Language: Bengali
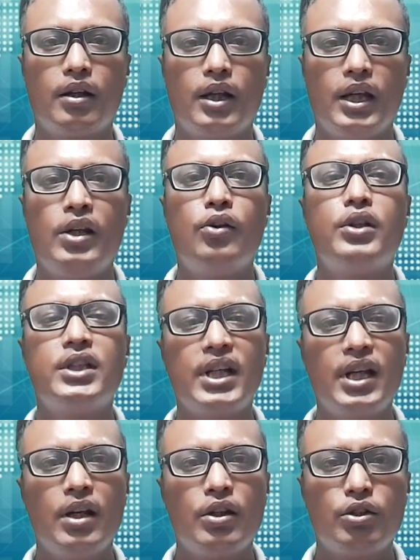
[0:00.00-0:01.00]
এ নয় যে
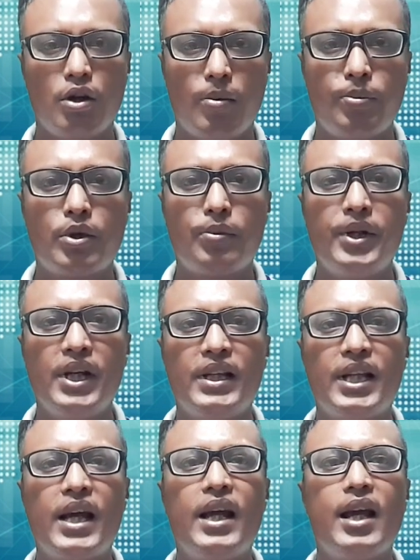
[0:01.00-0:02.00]
সব কপিলে
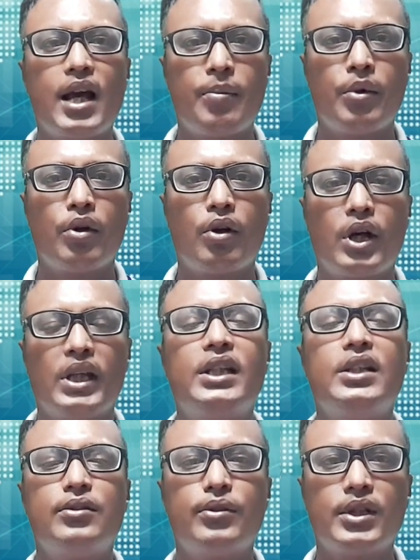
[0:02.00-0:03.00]
দেয় এমন নয়
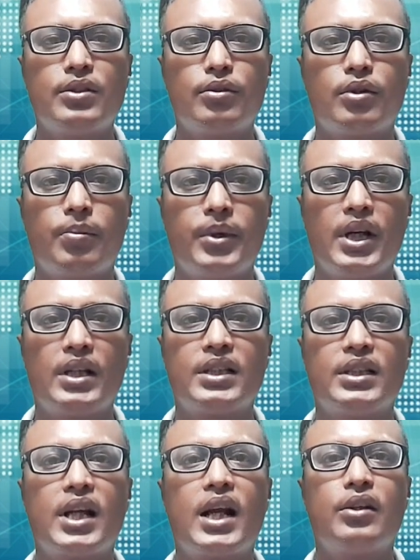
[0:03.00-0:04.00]
কিছু কিছু কপিল আছে
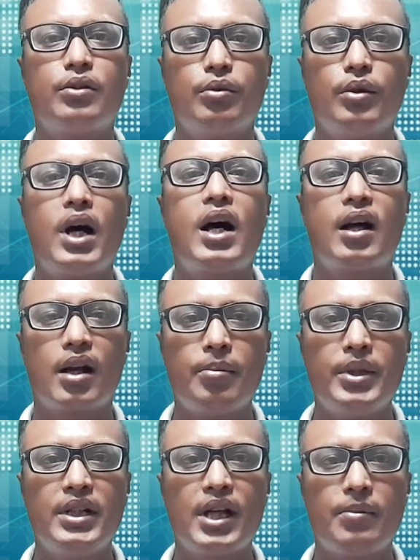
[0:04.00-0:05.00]
যারা একটু
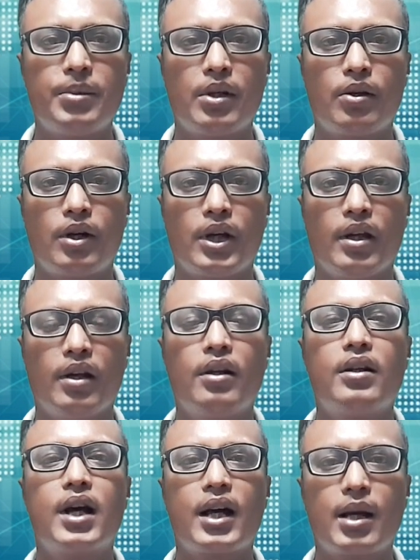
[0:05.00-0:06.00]
হারামি টাইপের হয়
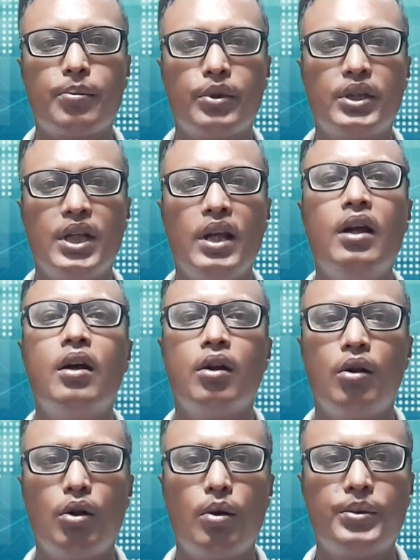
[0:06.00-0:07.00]
টাকার প্রতি
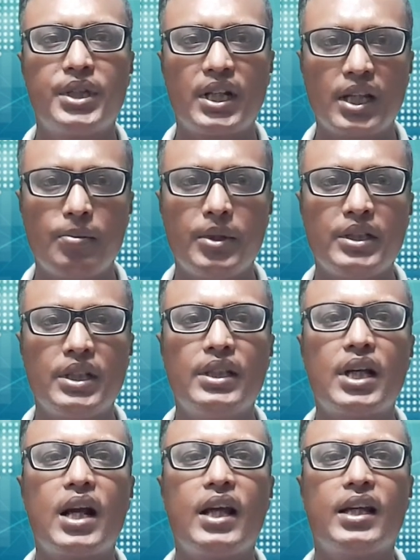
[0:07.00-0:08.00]
লোভ যাদের বেশি
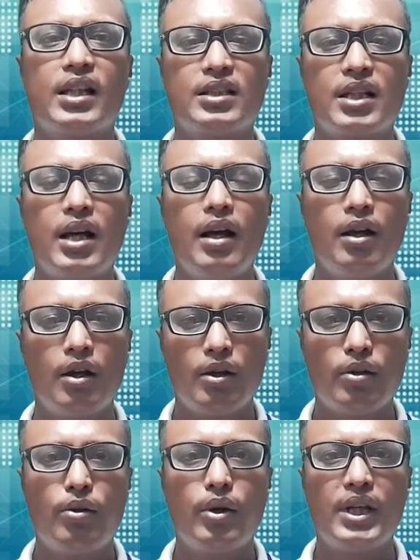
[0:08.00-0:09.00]
তারা এই কাজটা
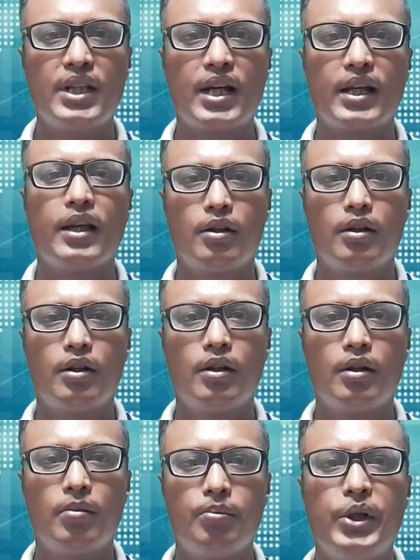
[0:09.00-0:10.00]
করে থাকে
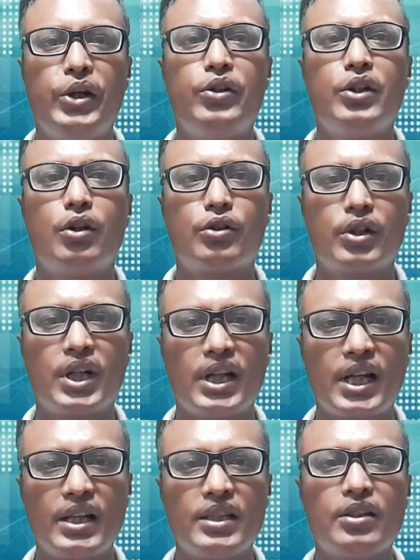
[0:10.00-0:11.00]
ভিডিওটি দর্শক
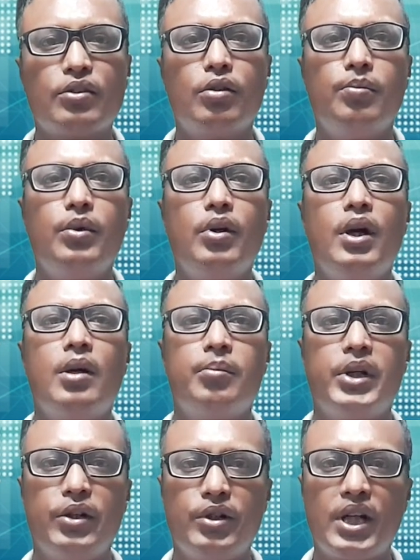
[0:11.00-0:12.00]
এখানে শেষ করব
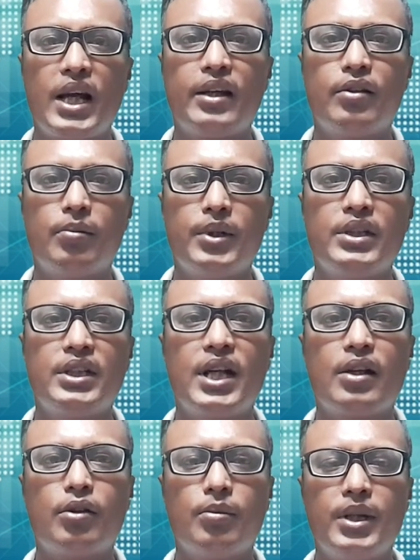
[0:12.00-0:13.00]
ভিডিওটি লাইক করবেন শেয়ার
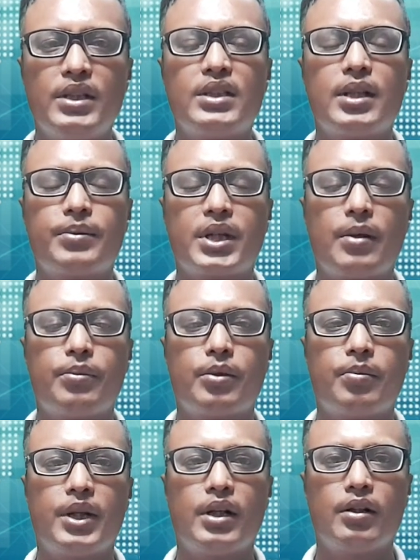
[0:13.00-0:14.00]
করবেন সাবস্ক্রাইব
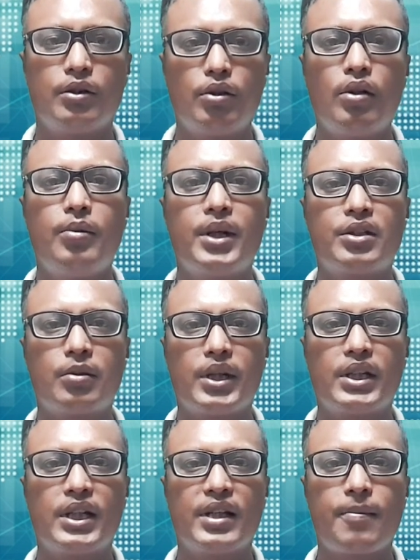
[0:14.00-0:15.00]
করবেন ধন্যবাদ
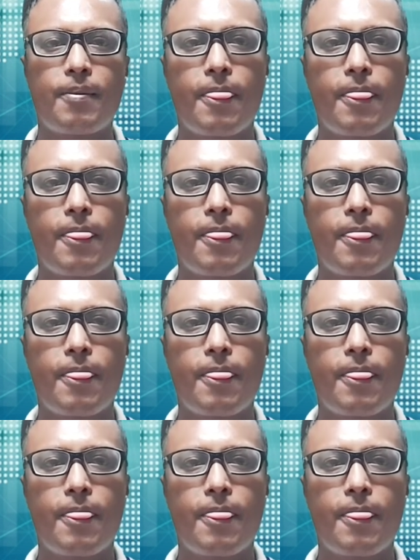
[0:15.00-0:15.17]
সবাইকে